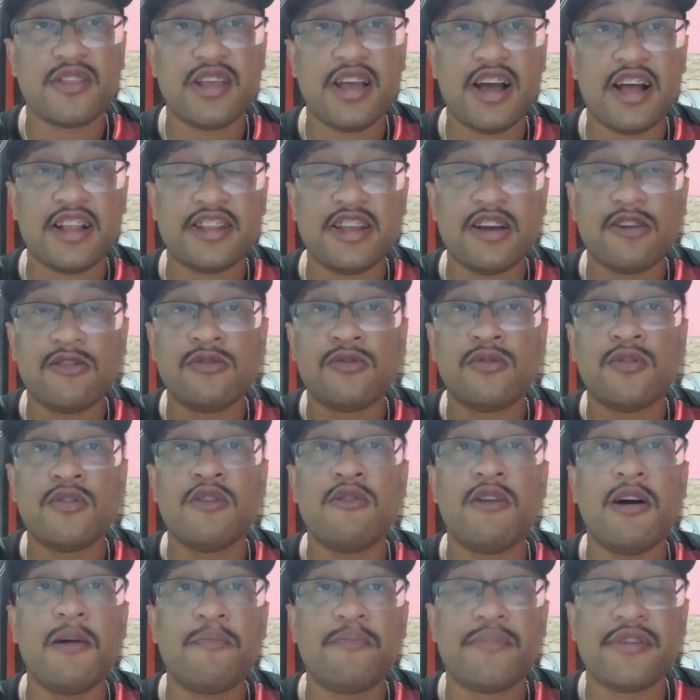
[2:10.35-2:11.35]
até
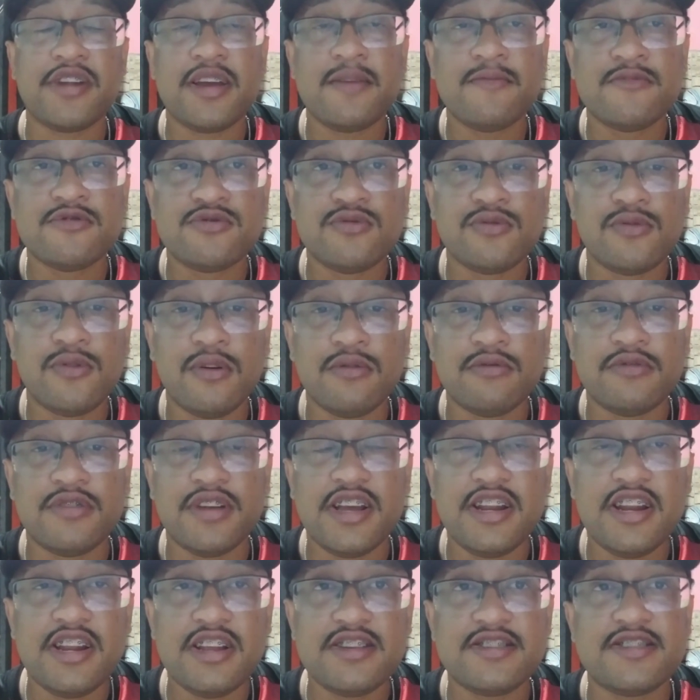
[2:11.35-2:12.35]
concorreu a prêmios o gol
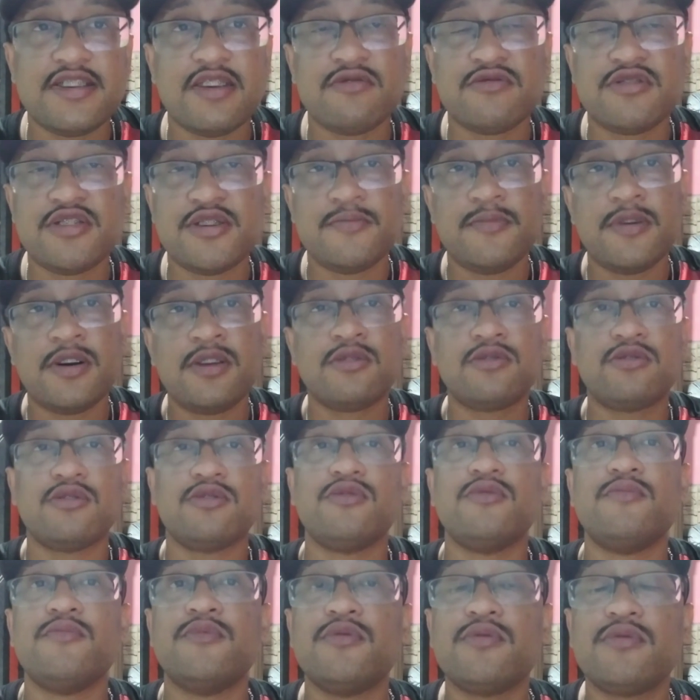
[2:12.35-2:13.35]
dele, saiu driblando
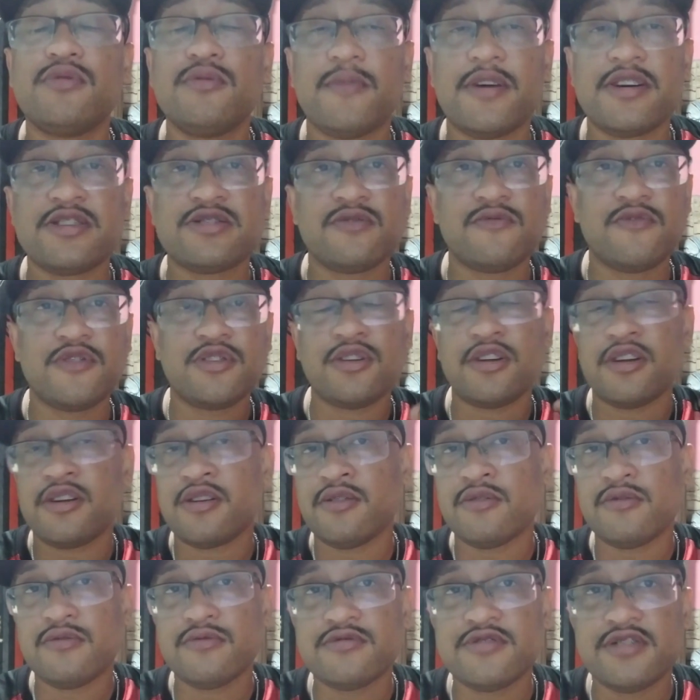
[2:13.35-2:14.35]
todo mundo, mas no Vitória
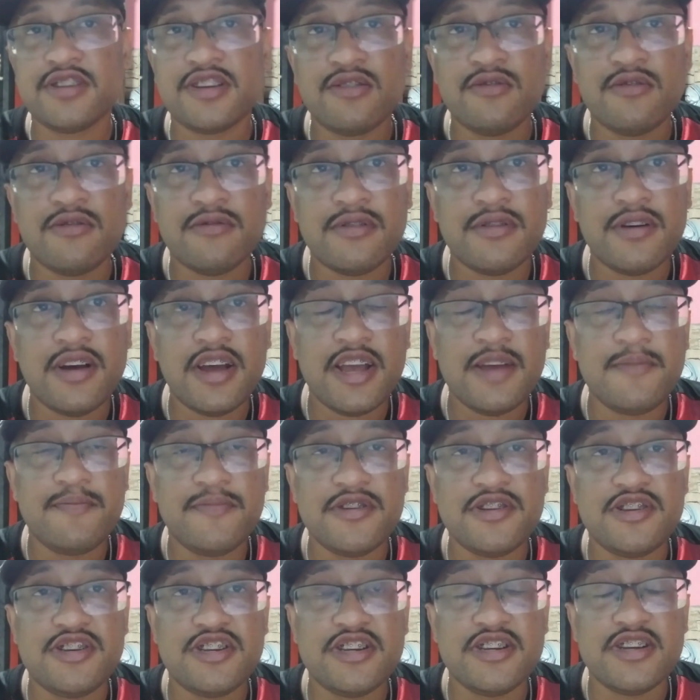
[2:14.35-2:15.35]
não conseguiu
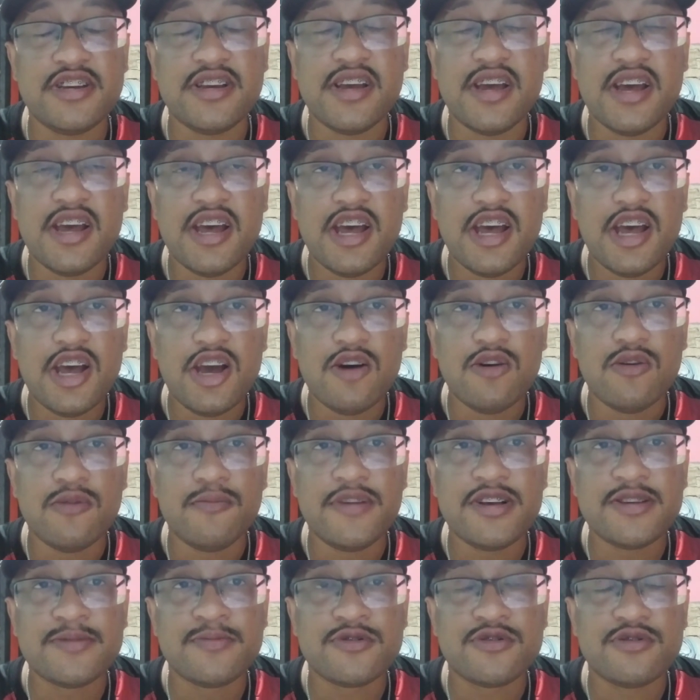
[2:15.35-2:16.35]
repetir o
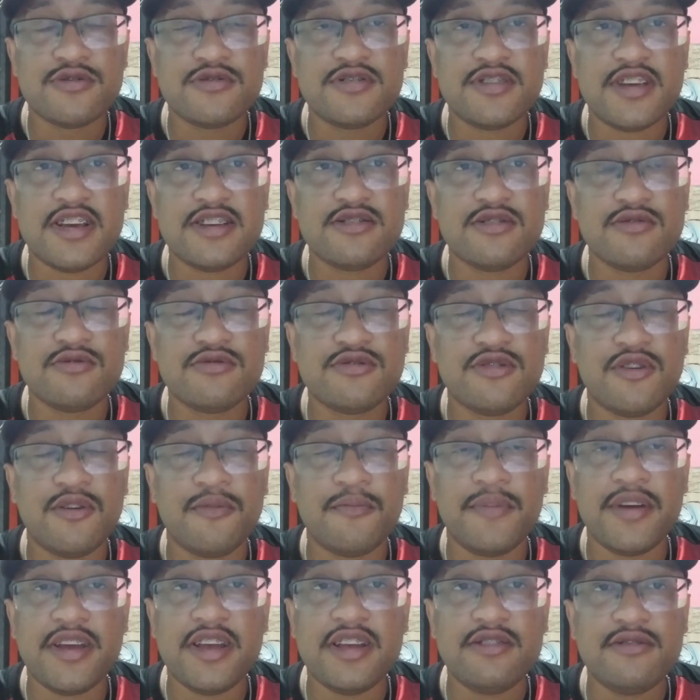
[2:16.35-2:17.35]
mesmo sucesso do São
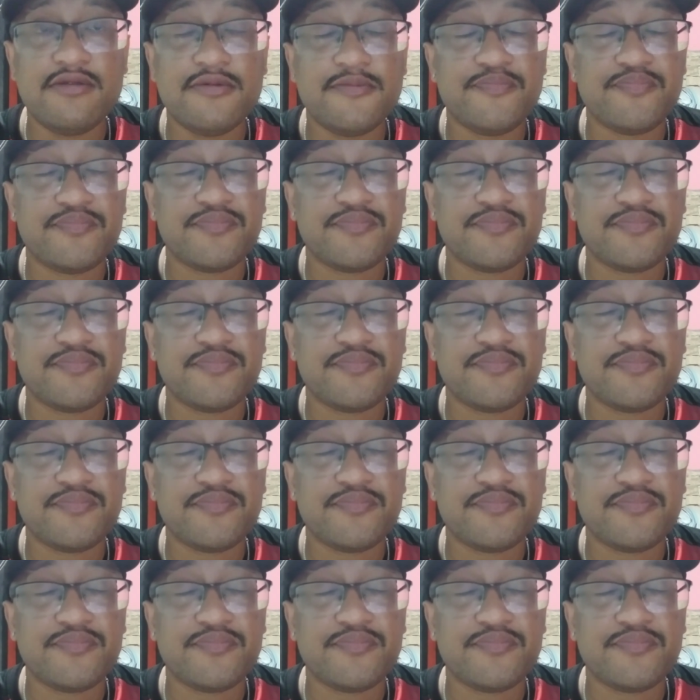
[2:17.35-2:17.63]
Bento